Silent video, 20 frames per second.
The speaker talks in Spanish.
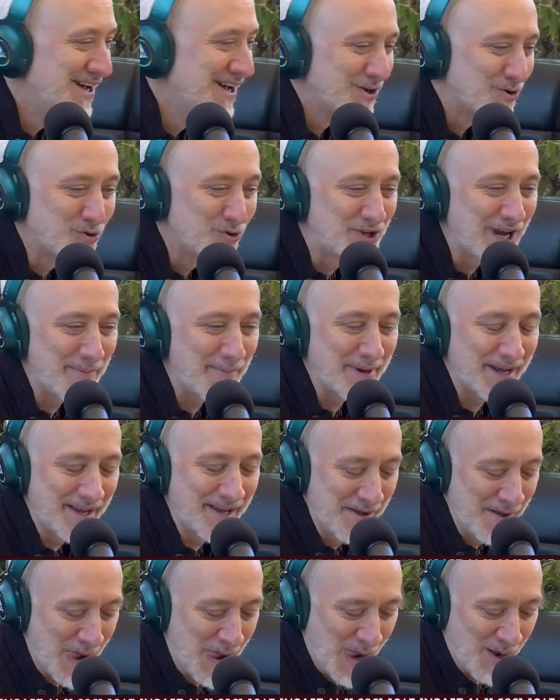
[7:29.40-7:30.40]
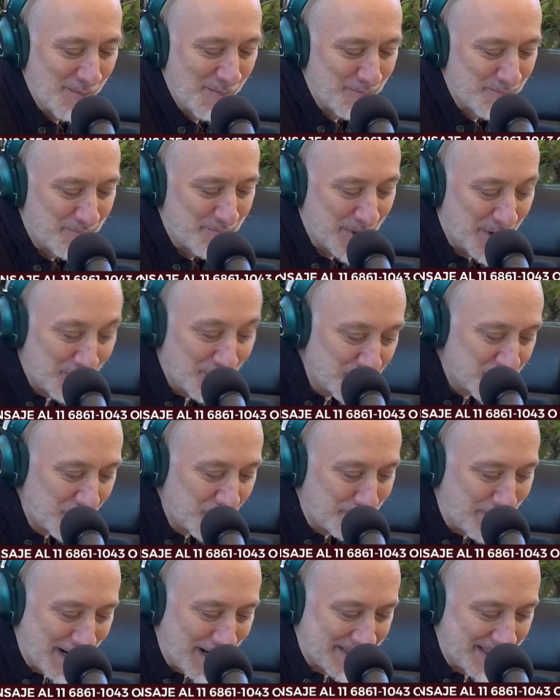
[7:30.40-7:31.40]
Escúchame, pero vos
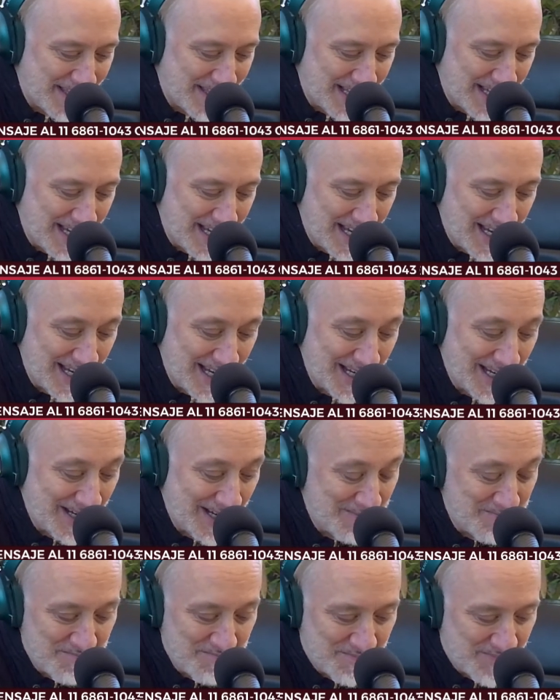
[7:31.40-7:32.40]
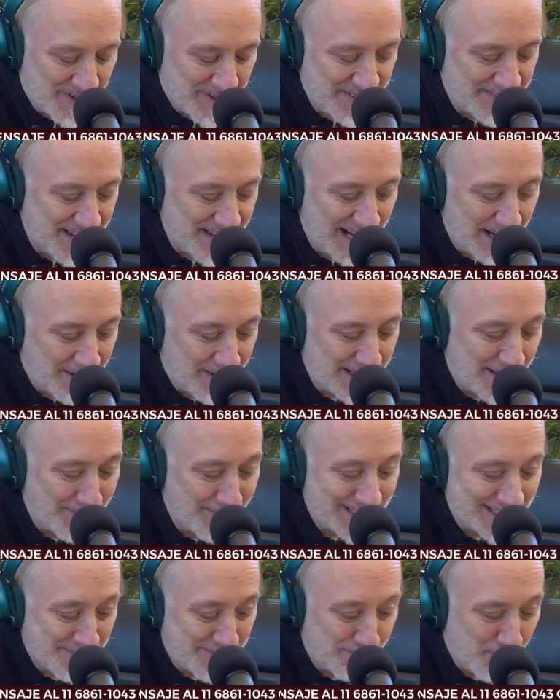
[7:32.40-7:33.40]
sos parte de mm, quizá la banda
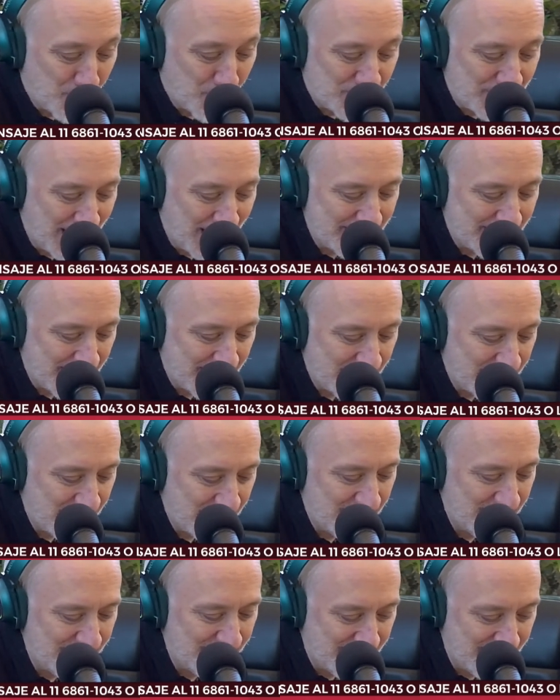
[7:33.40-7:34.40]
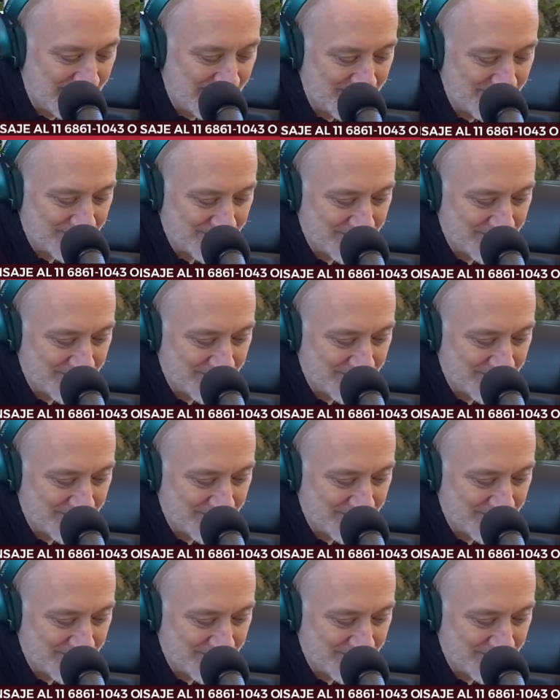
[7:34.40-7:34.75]
más importante del,